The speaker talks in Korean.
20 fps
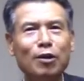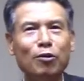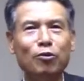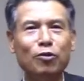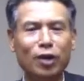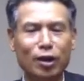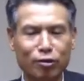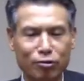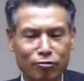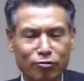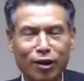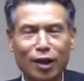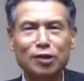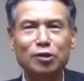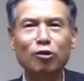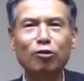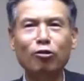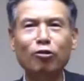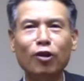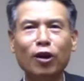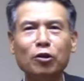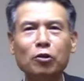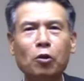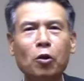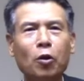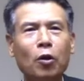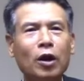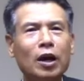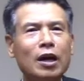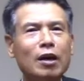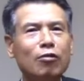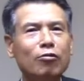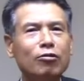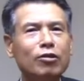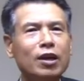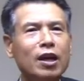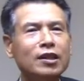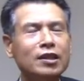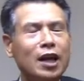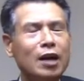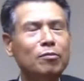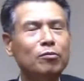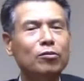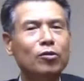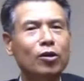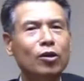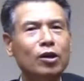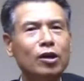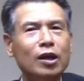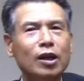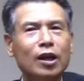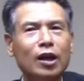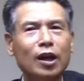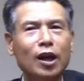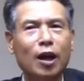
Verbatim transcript: 우리가 순간적으로라도 우리의 삶을